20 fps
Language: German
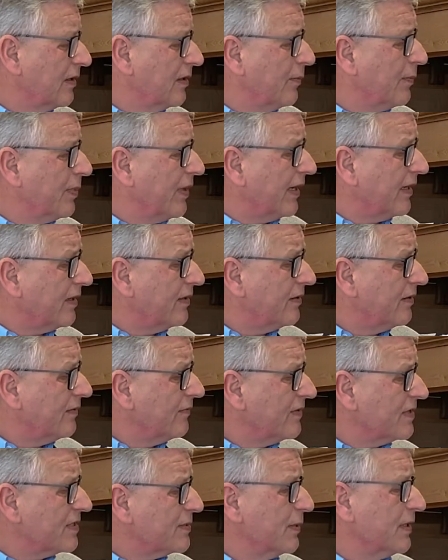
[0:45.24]
Gebäck,
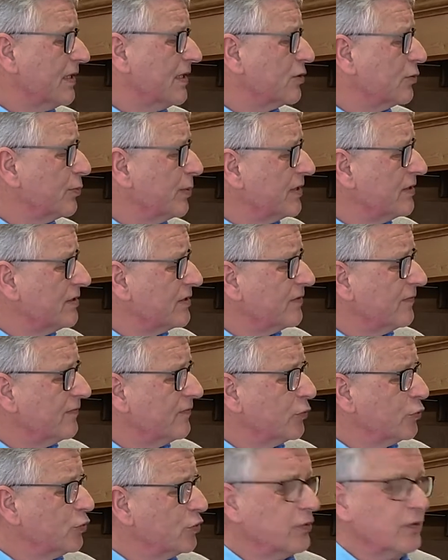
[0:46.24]
was man entsprechend zum
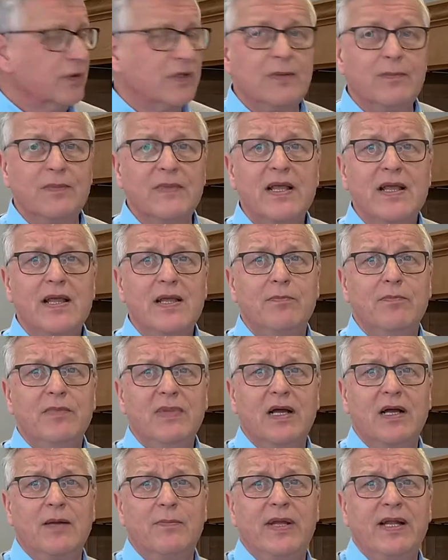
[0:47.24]
Frühstück nimmt,
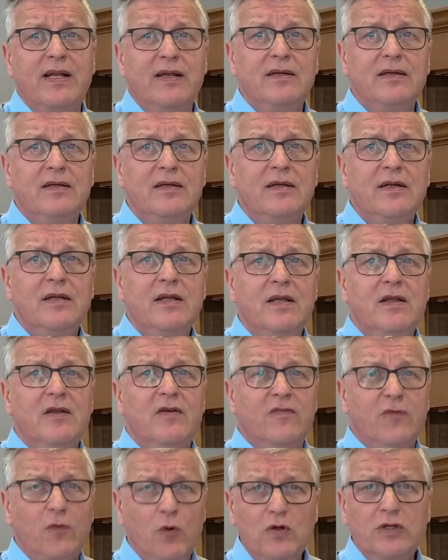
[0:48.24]
Mirabelle,
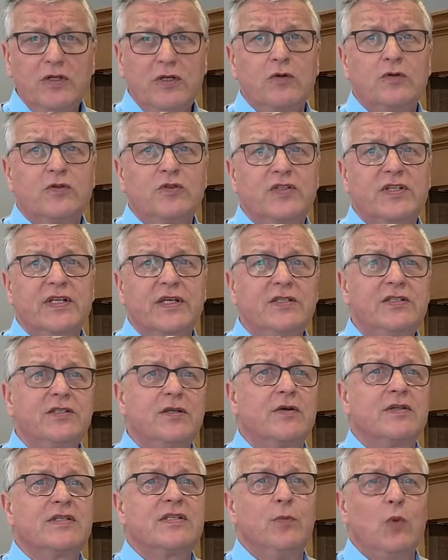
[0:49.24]
Fruchtausstrich
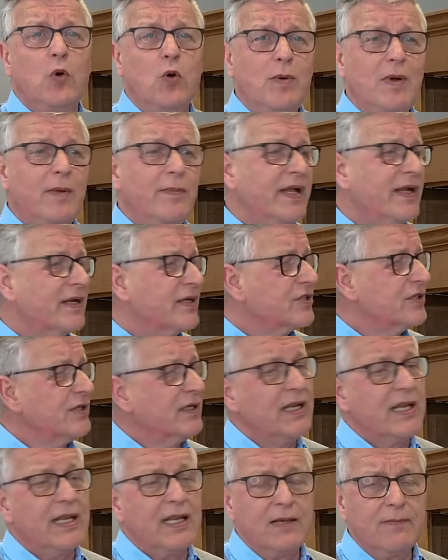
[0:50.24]
aus dem
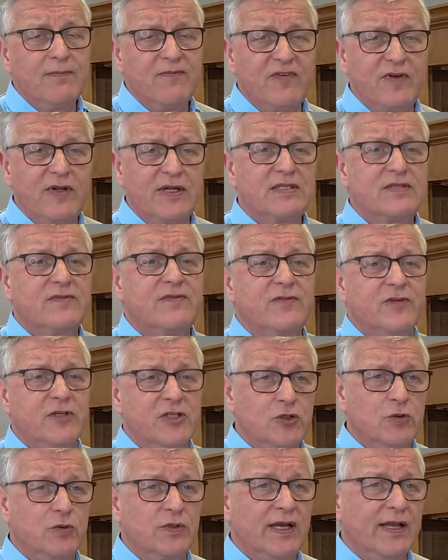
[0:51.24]
Oberbergischen, ebenfalls
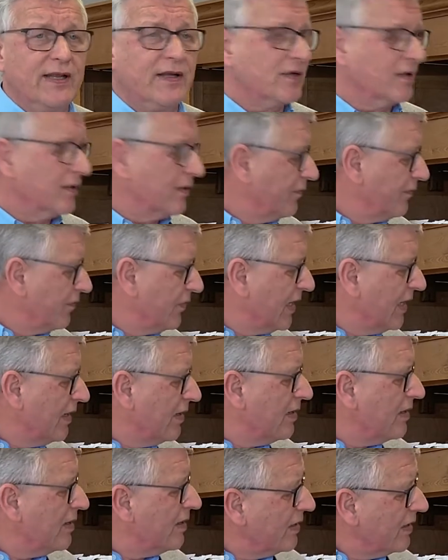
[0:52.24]
frisch und lecker.
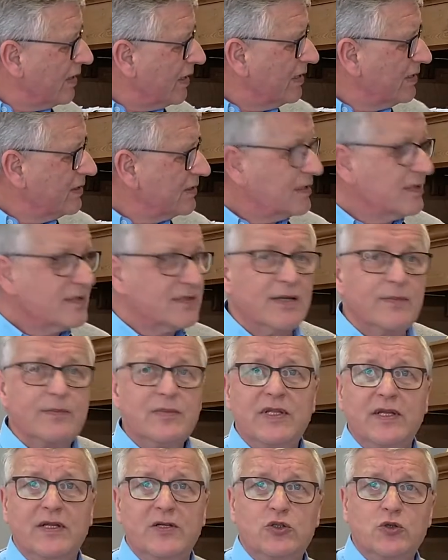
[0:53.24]

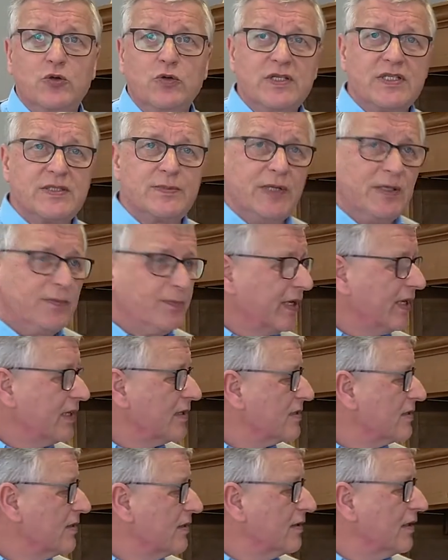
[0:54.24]
Insgesamt ein schönes
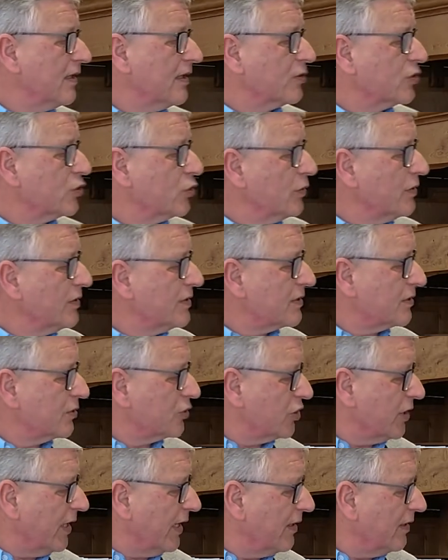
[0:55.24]
Mitbringsel, ein schönes
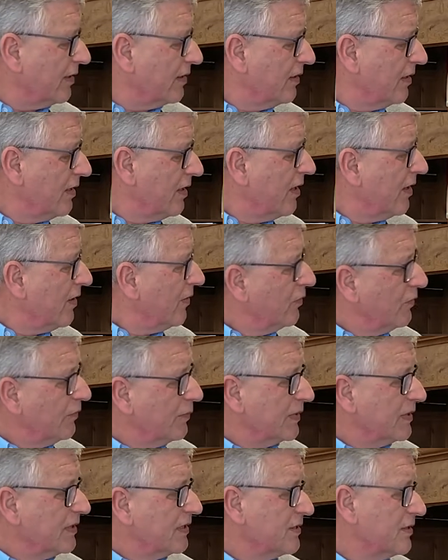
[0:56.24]
Geschenk,
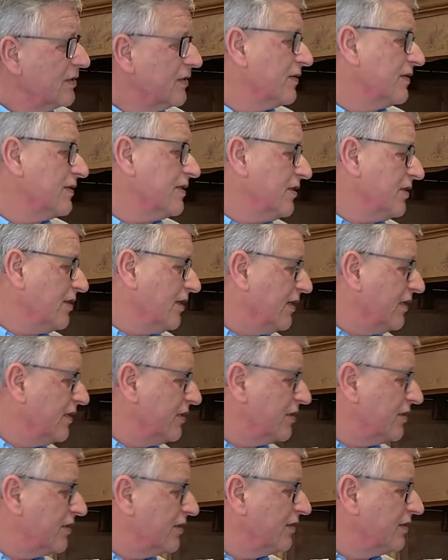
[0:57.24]
über die sich
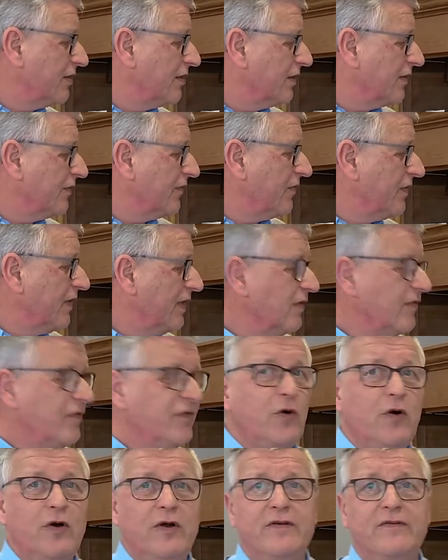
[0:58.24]
sicherlich äh, viele
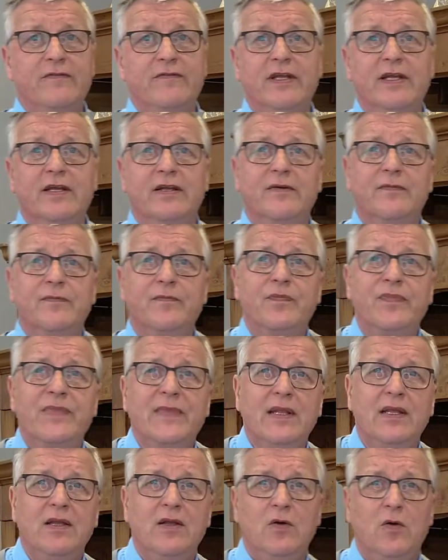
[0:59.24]
freuen werden.
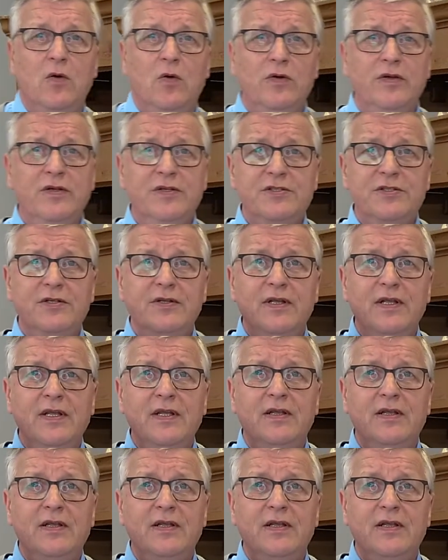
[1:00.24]
Und